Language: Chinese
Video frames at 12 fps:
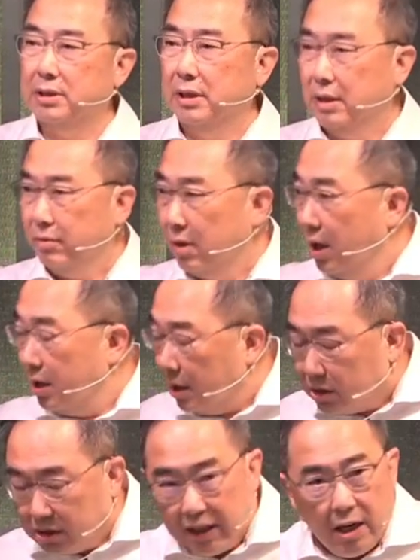或者是你
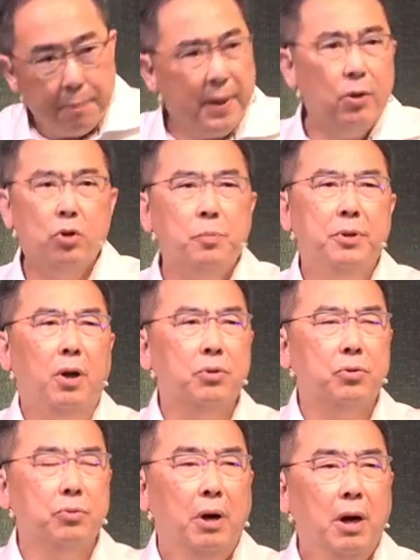说那整片
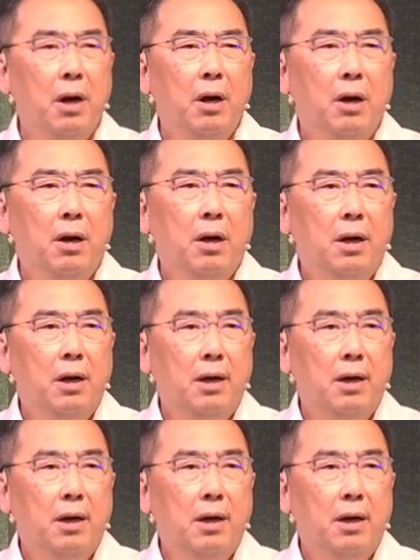都是葡萄树。